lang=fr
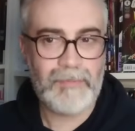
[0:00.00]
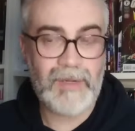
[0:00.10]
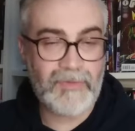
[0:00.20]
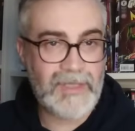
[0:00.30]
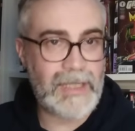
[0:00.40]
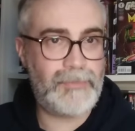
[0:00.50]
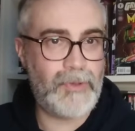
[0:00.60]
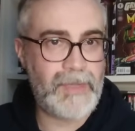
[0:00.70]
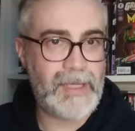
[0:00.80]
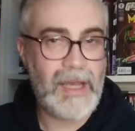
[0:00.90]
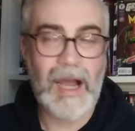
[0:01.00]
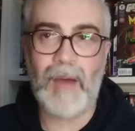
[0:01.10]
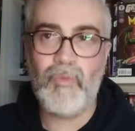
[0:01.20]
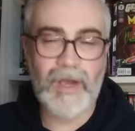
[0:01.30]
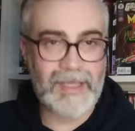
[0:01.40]
bah vous allez être paumé,
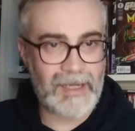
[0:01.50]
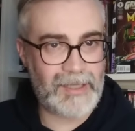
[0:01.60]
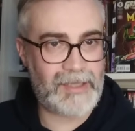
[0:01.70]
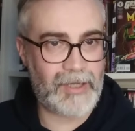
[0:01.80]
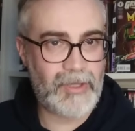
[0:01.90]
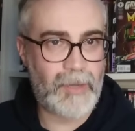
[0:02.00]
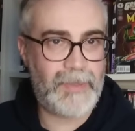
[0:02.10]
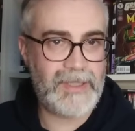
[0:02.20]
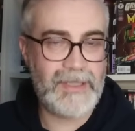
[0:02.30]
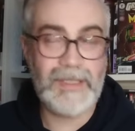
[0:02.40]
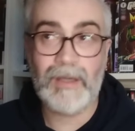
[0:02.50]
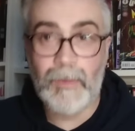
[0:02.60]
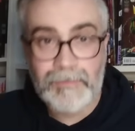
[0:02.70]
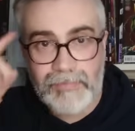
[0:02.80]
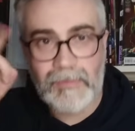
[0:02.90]
à moins qu'à l'intérieur, Panini,
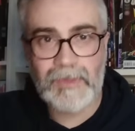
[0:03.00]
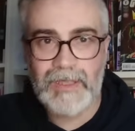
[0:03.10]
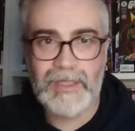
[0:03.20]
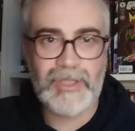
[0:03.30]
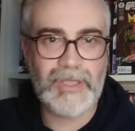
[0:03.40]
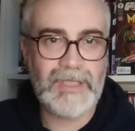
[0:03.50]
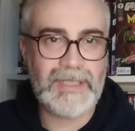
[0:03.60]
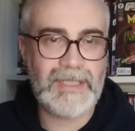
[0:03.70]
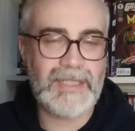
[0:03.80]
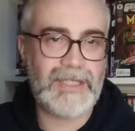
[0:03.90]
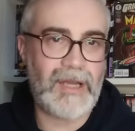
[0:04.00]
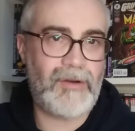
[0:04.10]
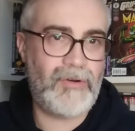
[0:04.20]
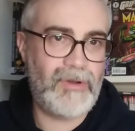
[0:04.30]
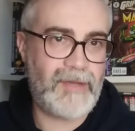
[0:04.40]
hop, idée de génie, se disent tiens,
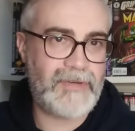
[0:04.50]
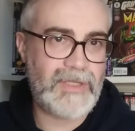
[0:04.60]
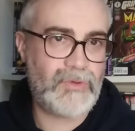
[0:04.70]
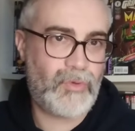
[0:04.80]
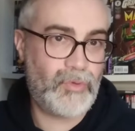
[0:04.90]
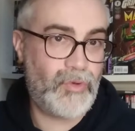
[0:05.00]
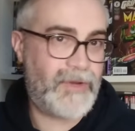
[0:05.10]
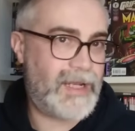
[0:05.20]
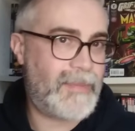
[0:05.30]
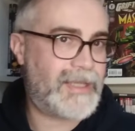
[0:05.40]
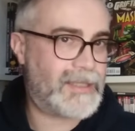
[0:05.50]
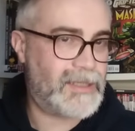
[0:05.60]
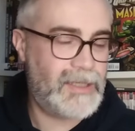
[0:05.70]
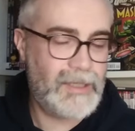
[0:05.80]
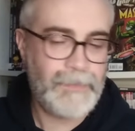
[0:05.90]
euh, la frise, on, devrait la
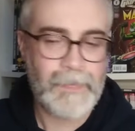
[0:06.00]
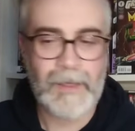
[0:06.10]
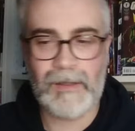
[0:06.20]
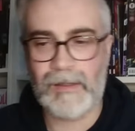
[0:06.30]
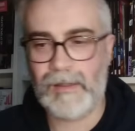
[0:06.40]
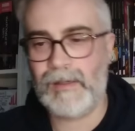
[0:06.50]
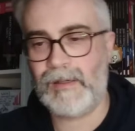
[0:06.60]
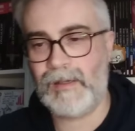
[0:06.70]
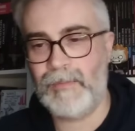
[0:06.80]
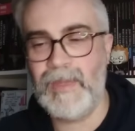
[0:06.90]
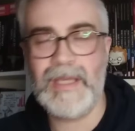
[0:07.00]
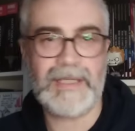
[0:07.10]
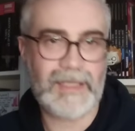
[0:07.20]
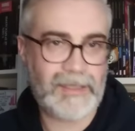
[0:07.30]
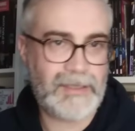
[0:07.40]
mettre. Euh, mais il y
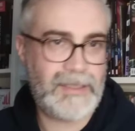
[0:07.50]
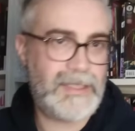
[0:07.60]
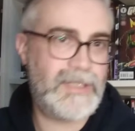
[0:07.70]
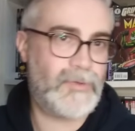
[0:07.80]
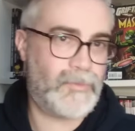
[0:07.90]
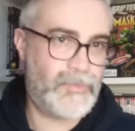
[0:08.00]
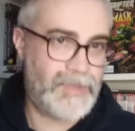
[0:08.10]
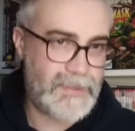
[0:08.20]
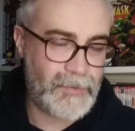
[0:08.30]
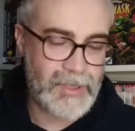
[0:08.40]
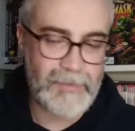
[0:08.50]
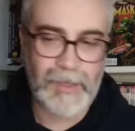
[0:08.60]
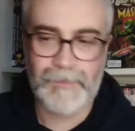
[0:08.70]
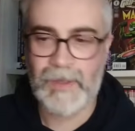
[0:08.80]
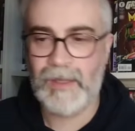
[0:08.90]
a certains titres qui sont plus disponibles.